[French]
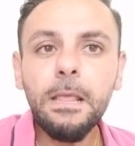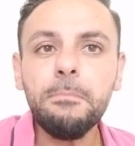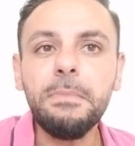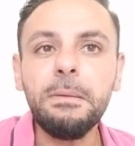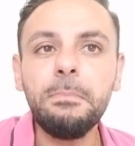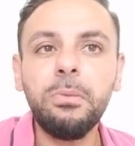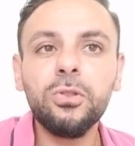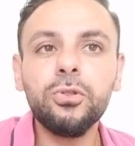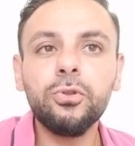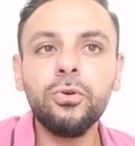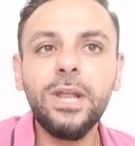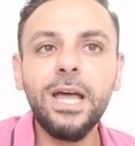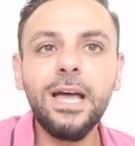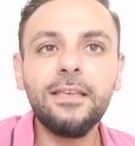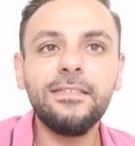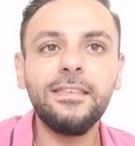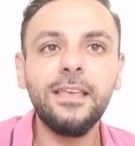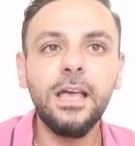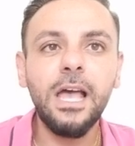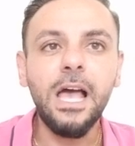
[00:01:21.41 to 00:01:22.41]
Mais bande de
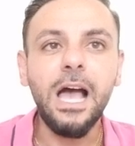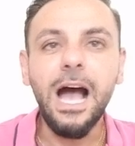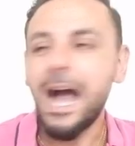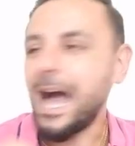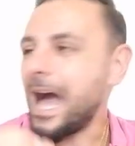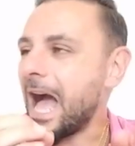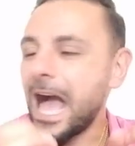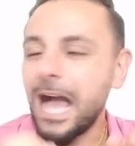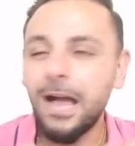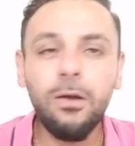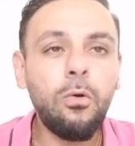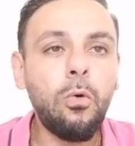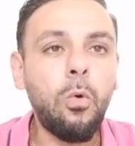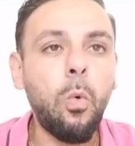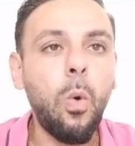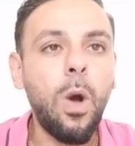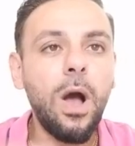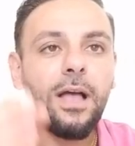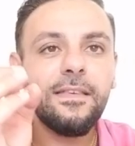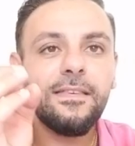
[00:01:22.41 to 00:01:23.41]
nazes, à
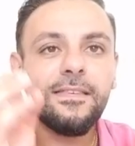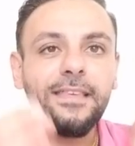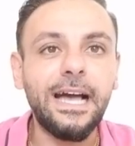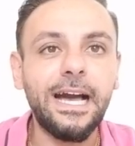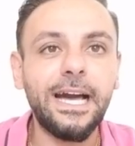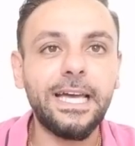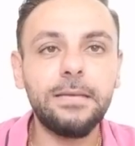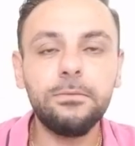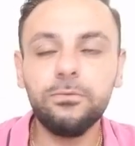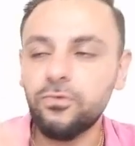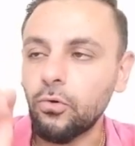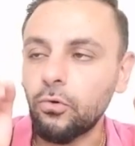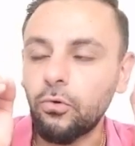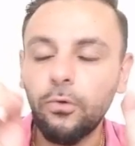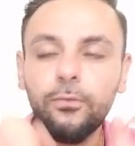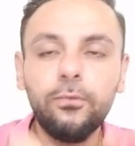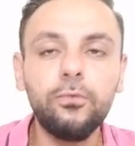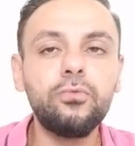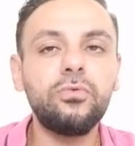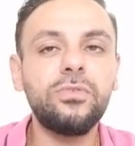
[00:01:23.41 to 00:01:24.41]
quoi ça rime ce
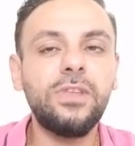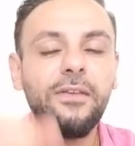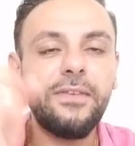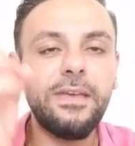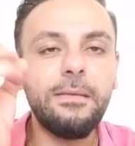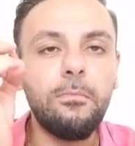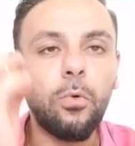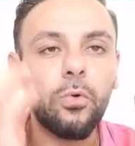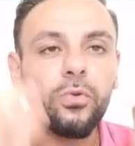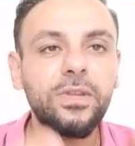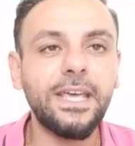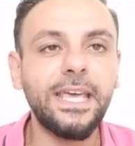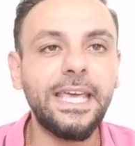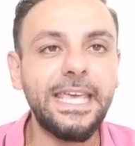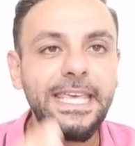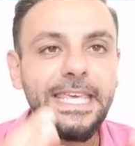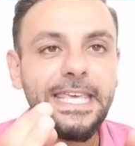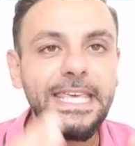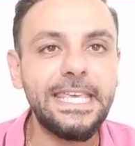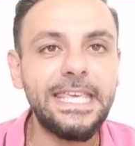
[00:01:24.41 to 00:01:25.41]
que vous nous avez
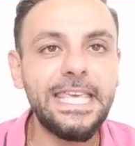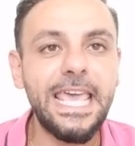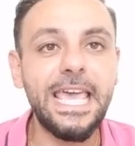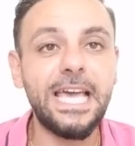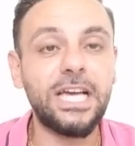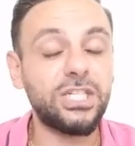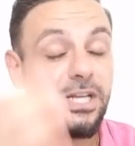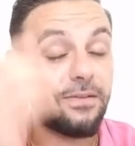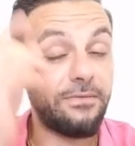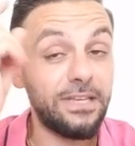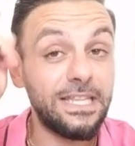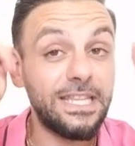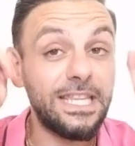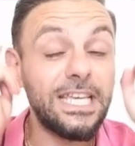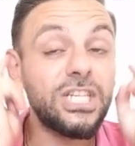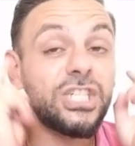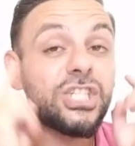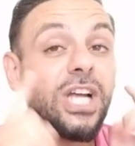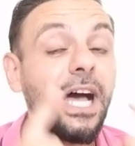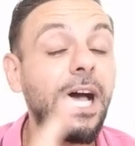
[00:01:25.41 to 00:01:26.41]
montré hier. J'avais
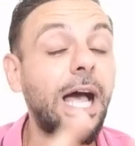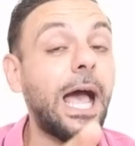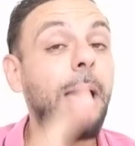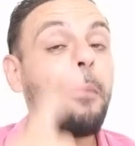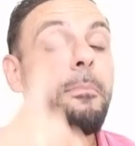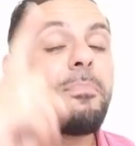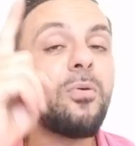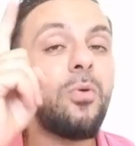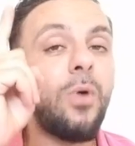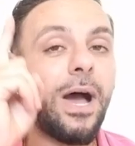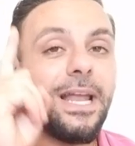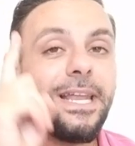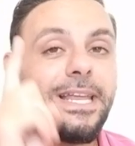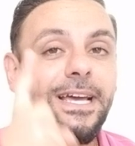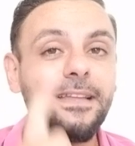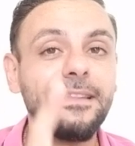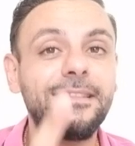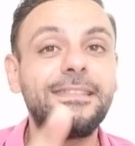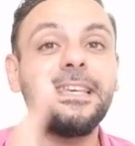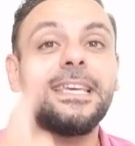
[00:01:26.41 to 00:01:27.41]
déjà un peu
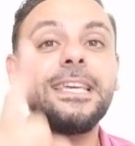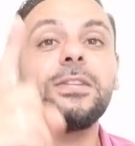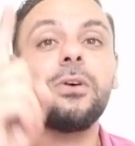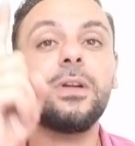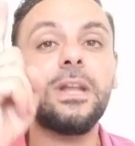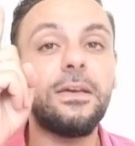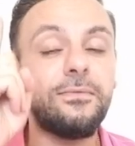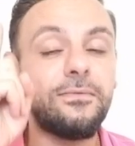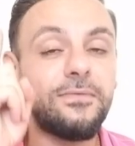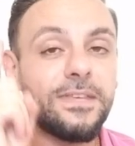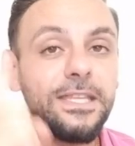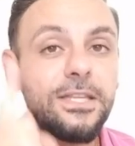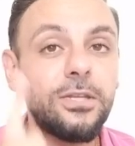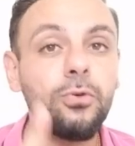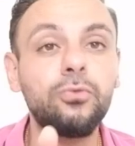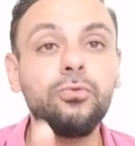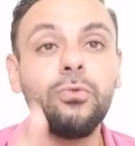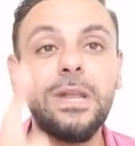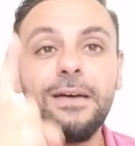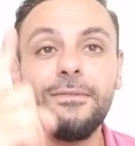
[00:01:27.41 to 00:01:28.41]
alerté dans la
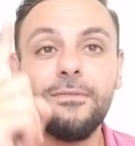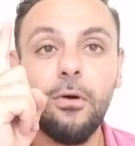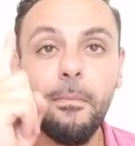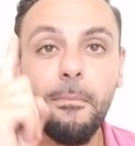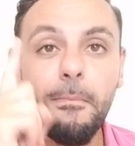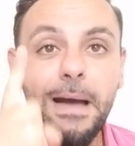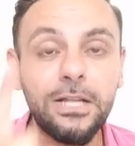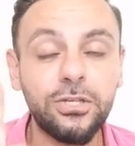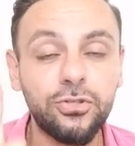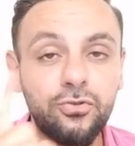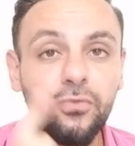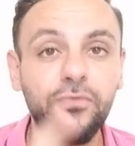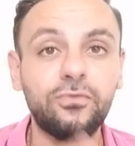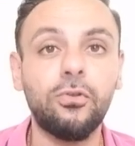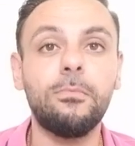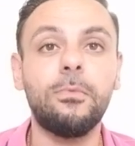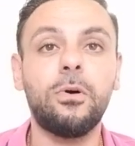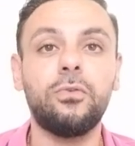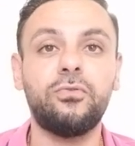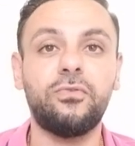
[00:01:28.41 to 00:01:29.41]
vidéo de l'avant-match
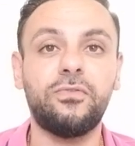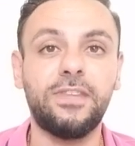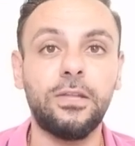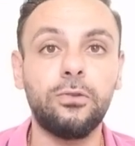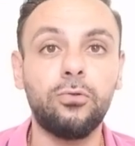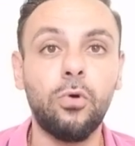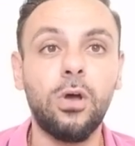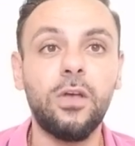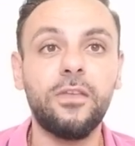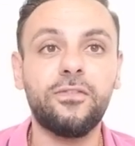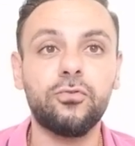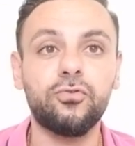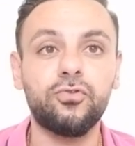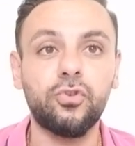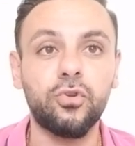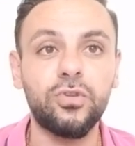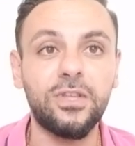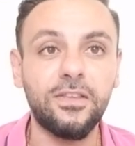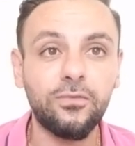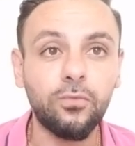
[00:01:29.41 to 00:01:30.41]
justement du Stade de Reims
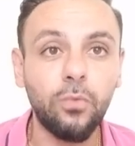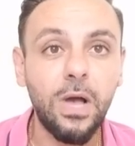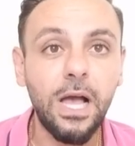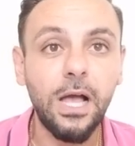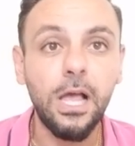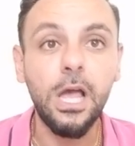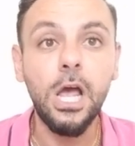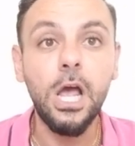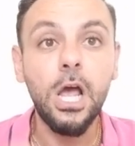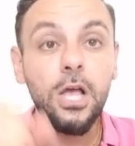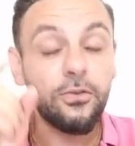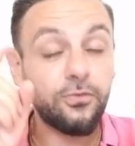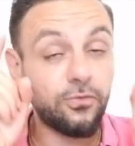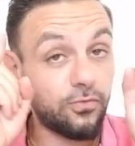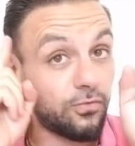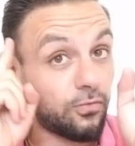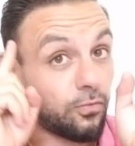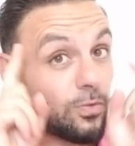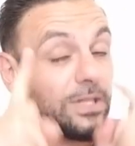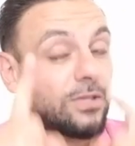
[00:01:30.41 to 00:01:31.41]
jeudi soir,
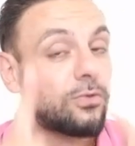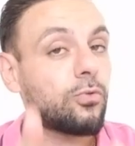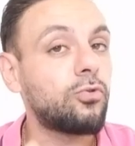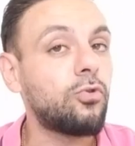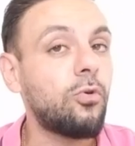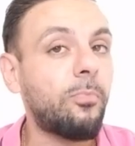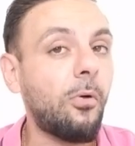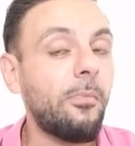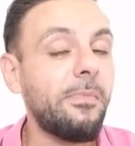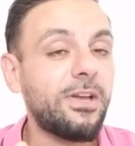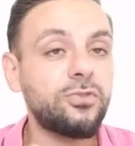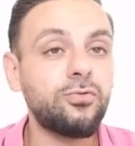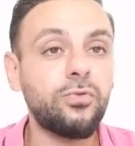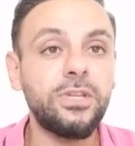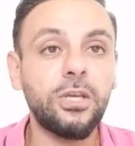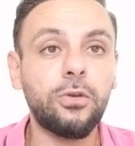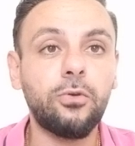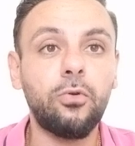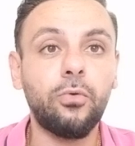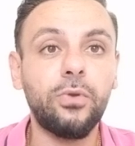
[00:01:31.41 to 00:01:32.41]
suite aux deux premières
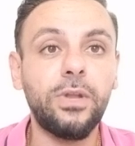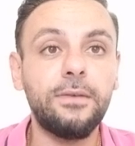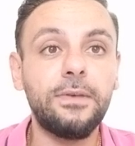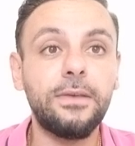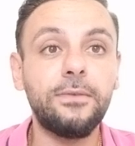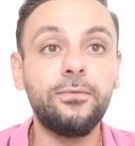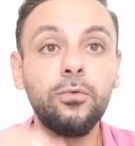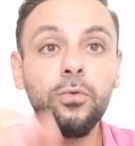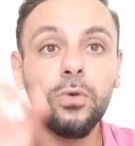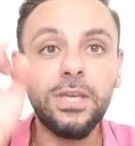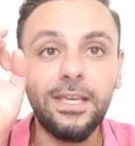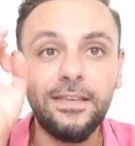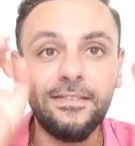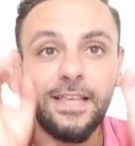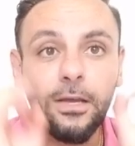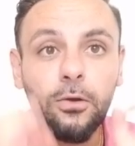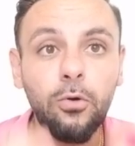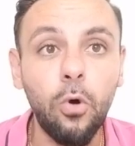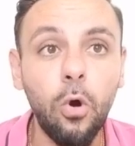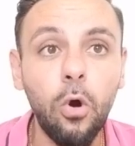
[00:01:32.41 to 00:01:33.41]
journées que l'on avait vues,
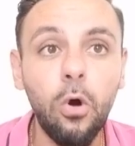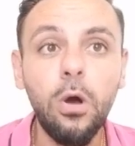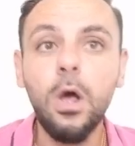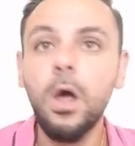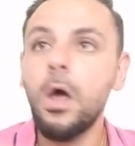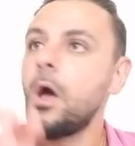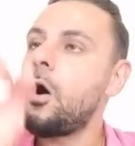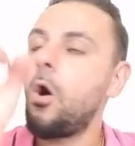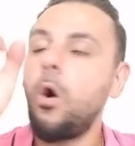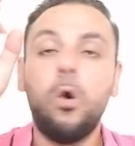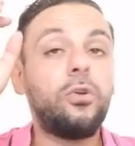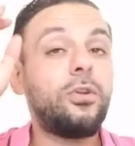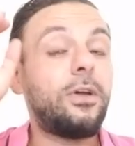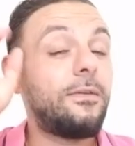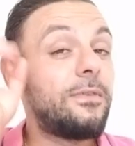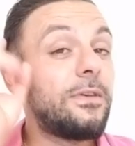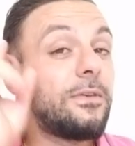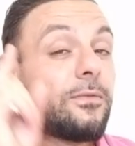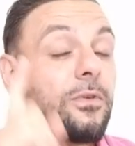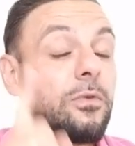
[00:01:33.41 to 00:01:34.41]
Kezako on
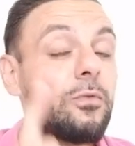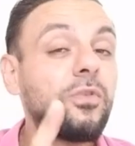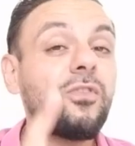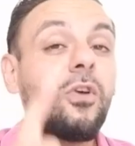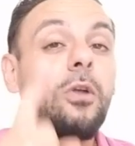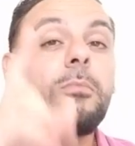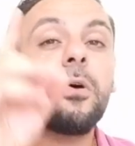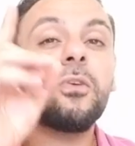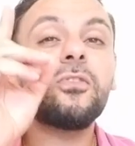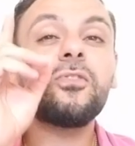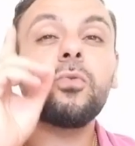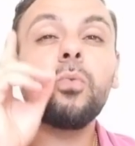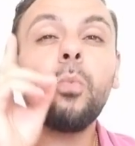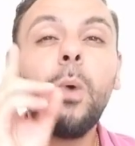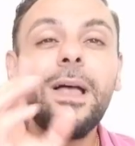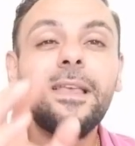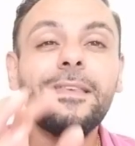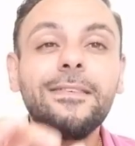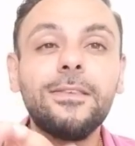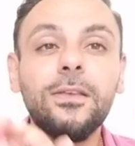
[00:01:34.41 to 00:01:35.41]
avait vu seulement
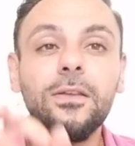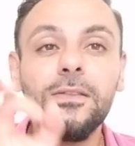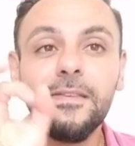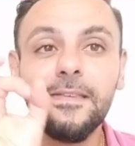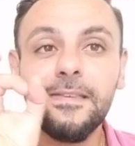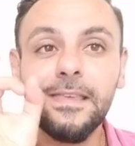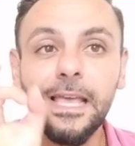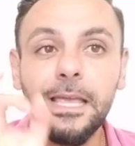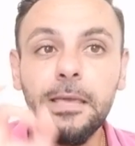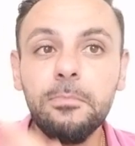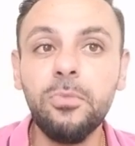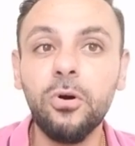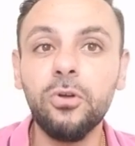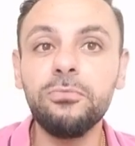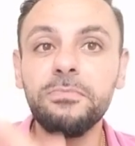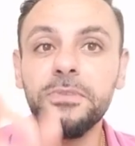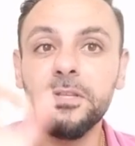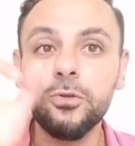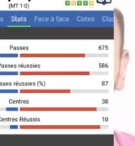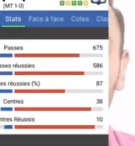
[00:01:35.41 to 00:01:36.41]
65
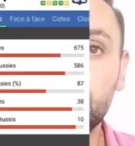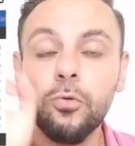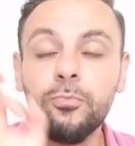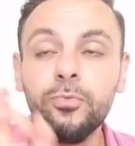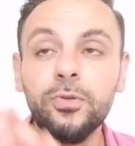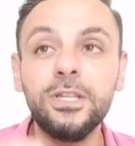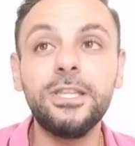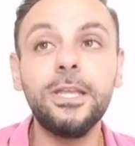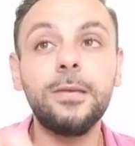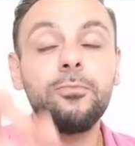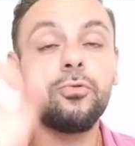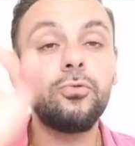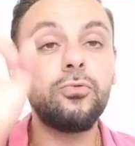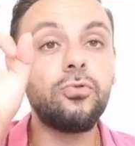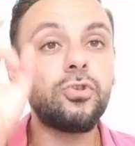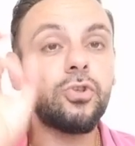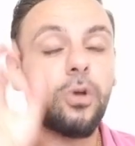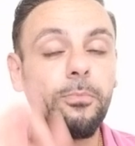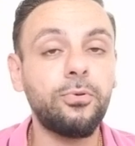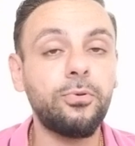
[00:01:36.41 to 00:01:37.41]
bonnes minutes depuis le début
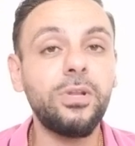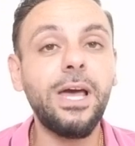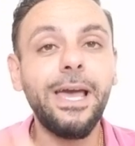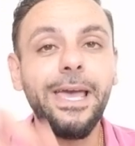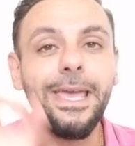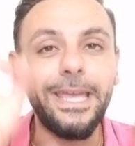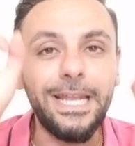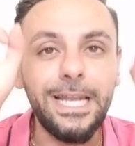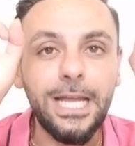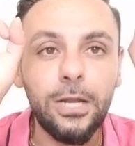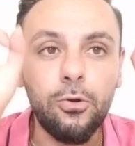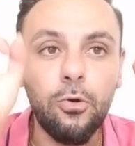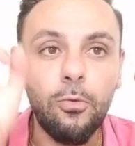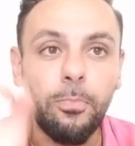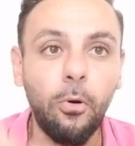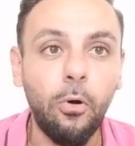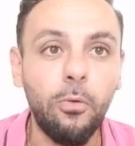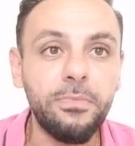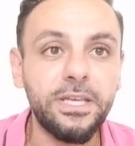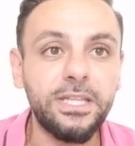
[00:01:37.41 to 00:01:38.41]
du championnat. Et là, le
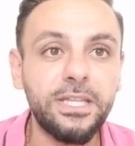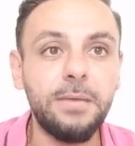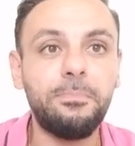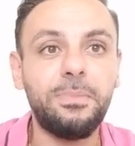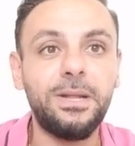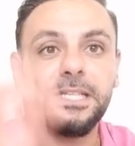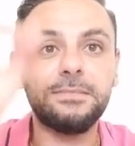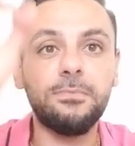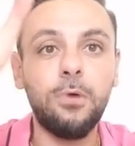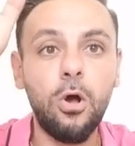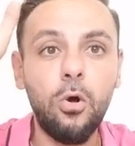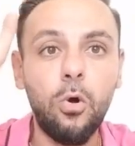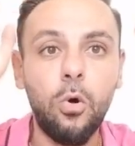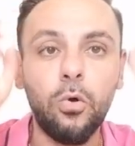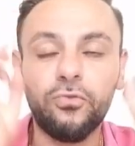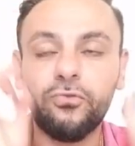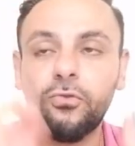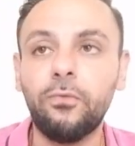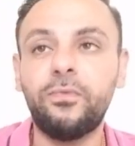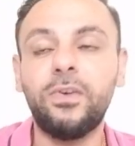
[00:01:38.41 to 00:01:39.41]
premier déplacement,
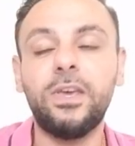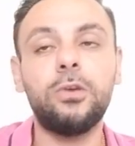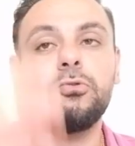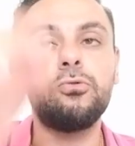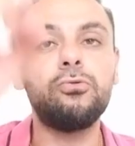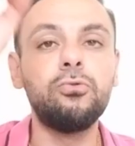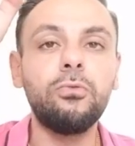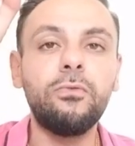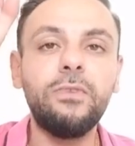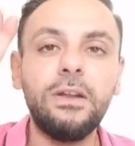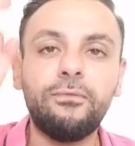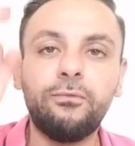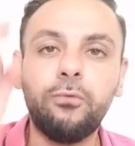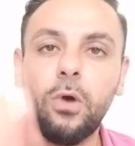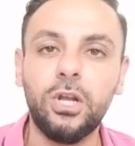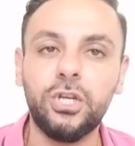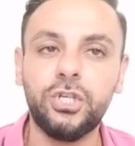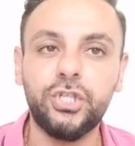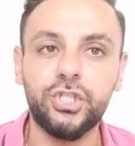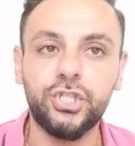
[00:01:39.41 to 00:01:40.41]
on se fait une nouvelle
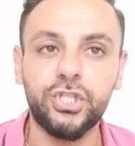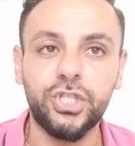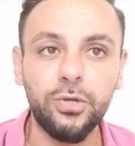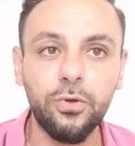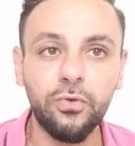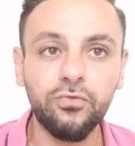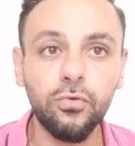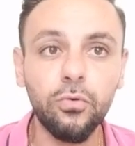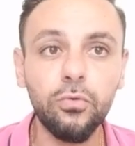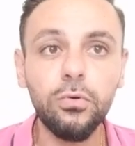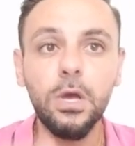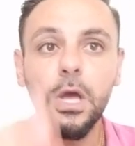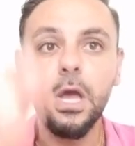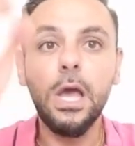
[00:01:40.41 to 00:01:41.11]
fois chier dessus.